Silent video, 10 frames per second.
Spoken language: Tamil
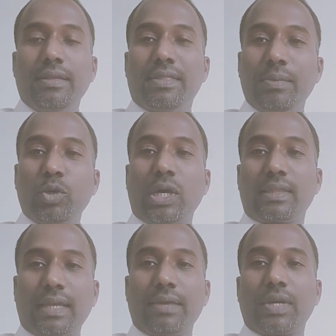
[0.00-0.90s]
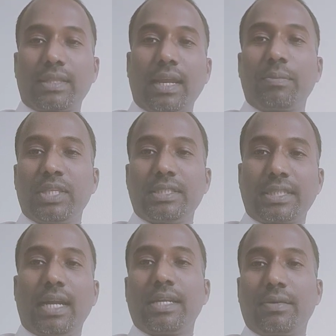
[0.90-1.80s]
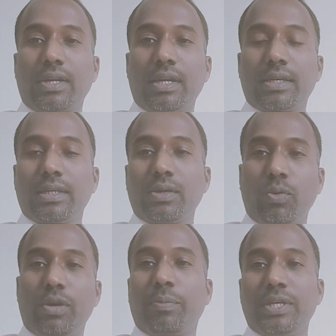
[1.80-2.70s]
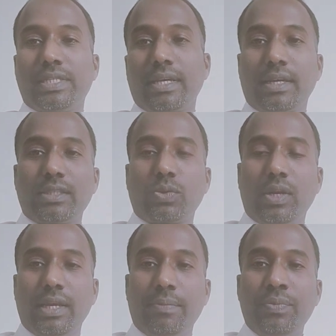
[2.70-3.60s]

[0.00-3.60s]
திமுக தலைவர் தளபதி ஸ்டாலின் அவர்களுக்கு கொண்டு போய் சேருங்கன்னு சொல்லி